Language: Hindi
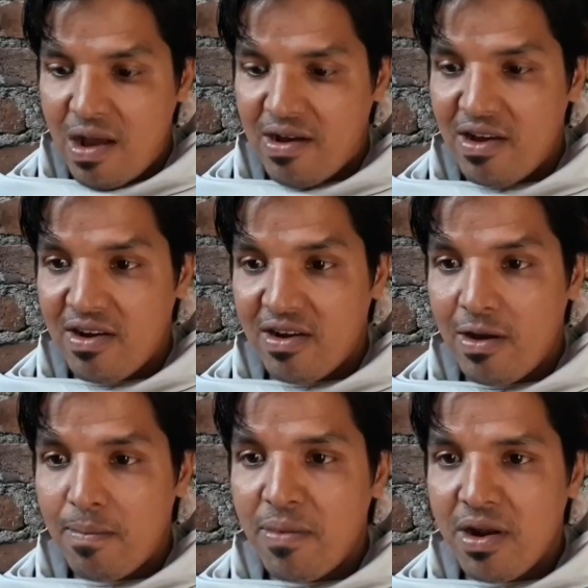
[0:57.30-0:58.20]
अगर
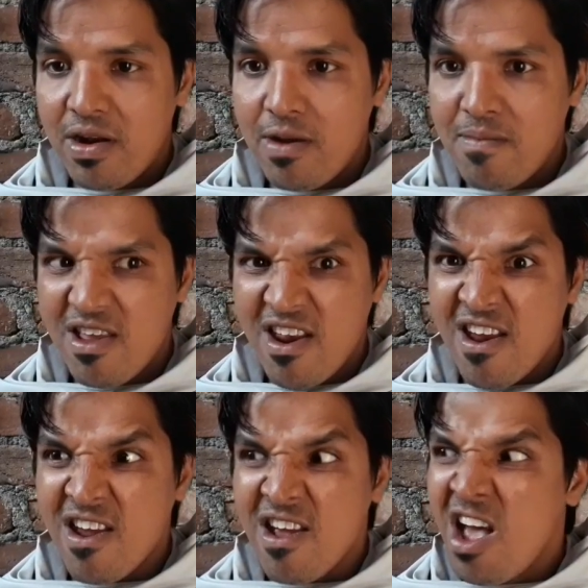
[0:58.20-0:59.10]
गब्बर ने मेरे
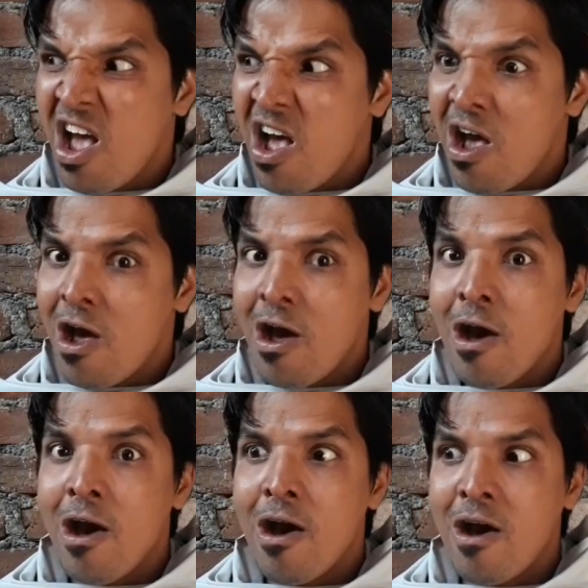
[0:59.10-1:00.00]

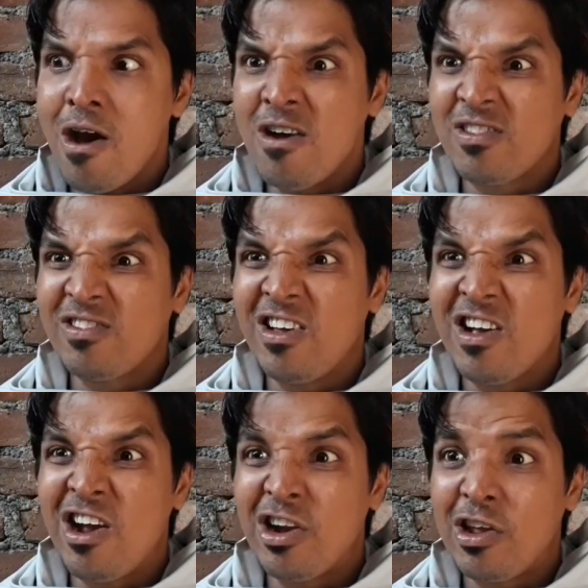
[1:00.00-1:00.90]
हाथ न
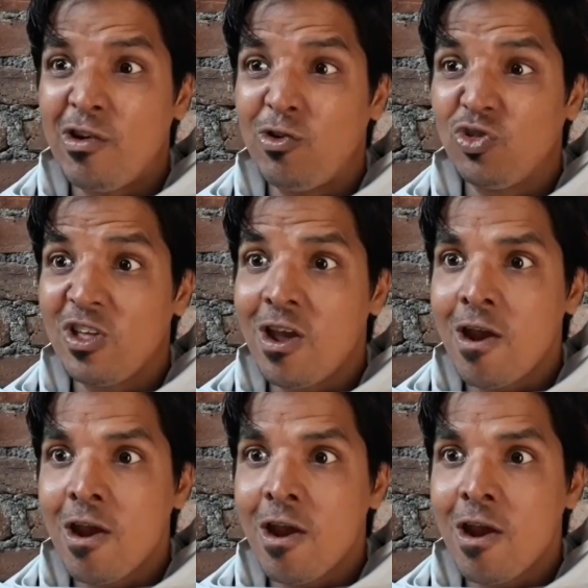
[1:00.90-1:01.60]
काटे होते